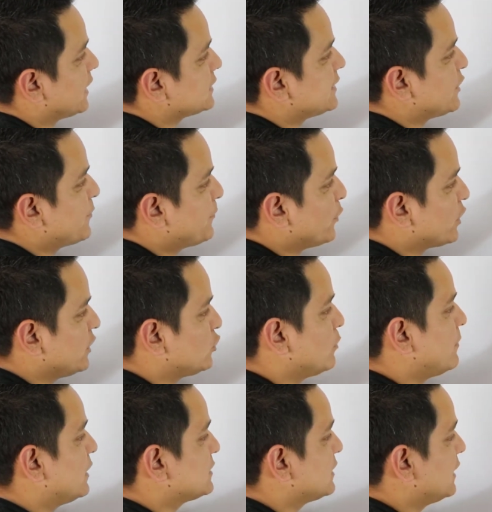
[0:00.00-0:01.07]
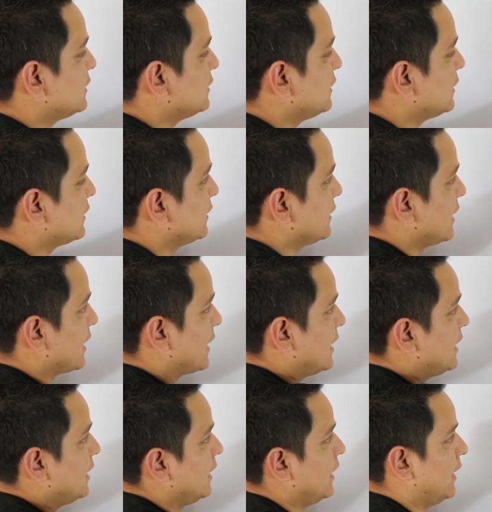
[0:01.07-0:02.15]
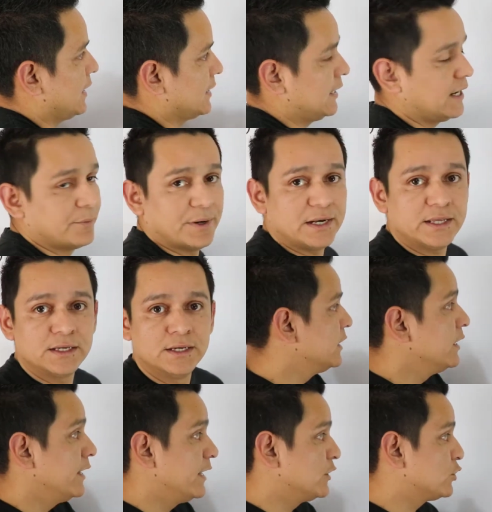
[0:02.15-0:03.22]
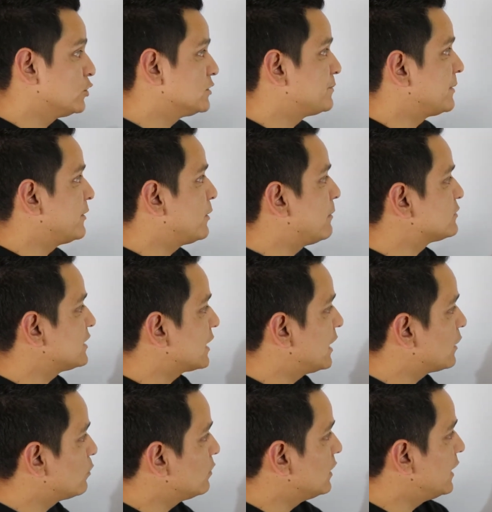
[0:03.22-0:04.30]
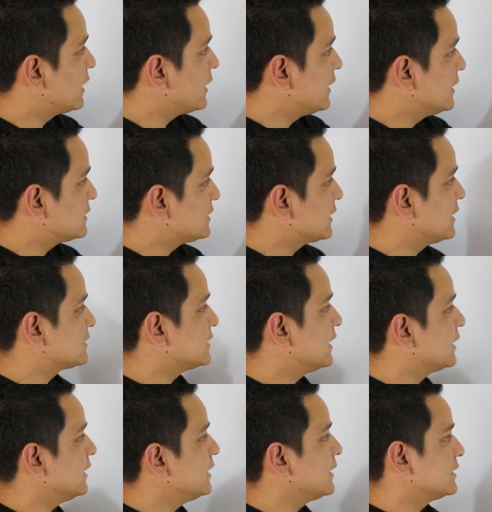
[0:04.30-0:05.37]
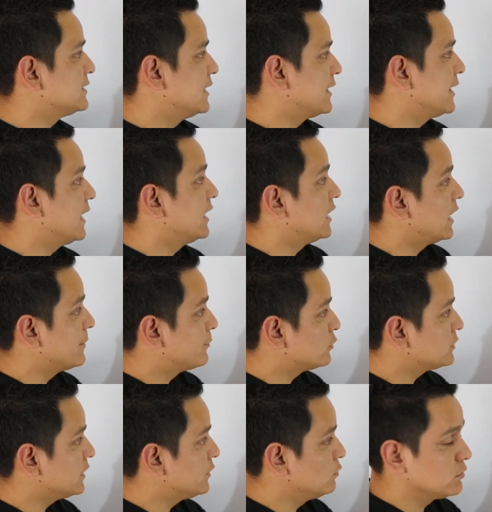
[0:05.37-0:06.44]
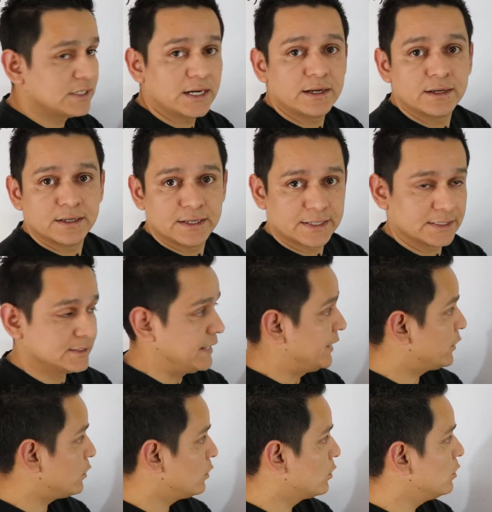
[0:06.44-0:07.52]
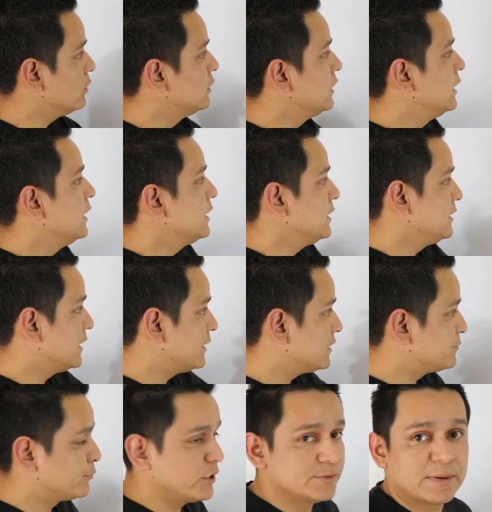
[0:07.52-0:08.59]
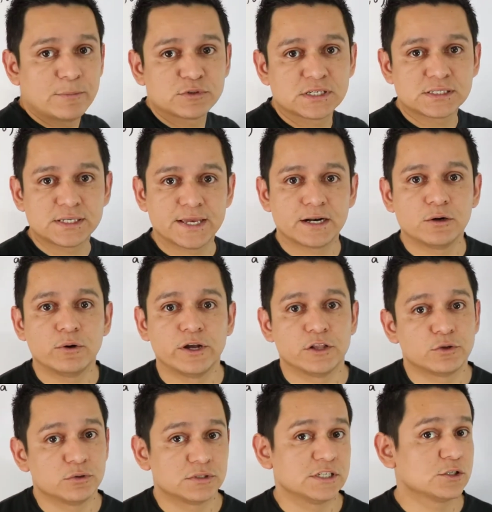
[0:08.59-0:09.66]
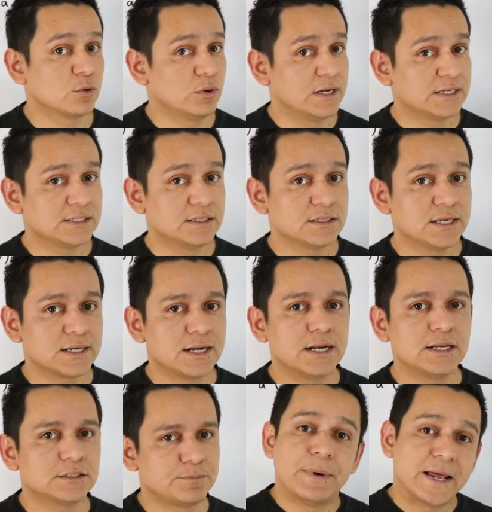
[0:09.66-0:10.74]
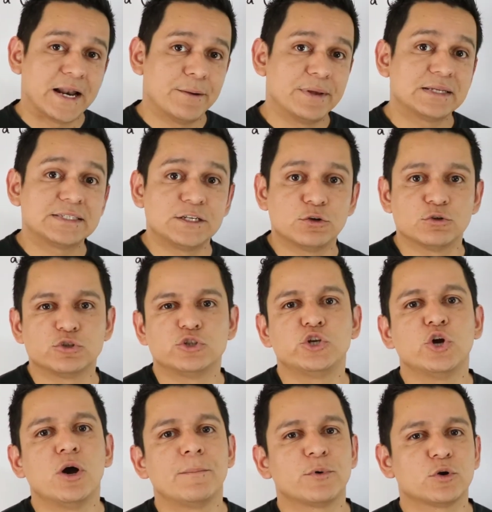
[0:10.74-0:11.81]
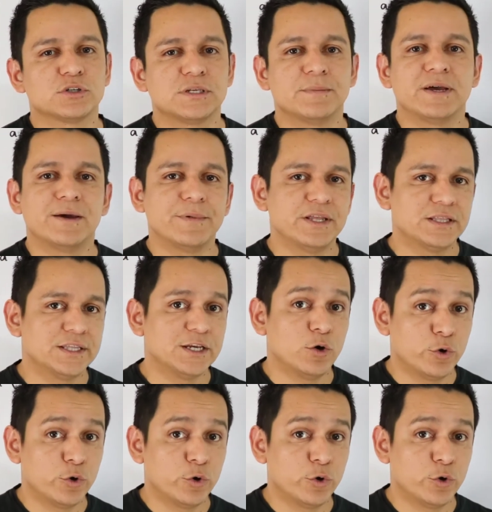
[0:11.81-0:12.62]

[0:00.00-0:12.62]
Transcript: que ser un poquito más grande que de acá a acá, ¿vale? Entonces primero vamos a calcular este que está aquí, que sería la hipotenusa, el que está en rojo, y ya después vamos a hacerlo entonces con las integrales para ver si nos dio aproximadamente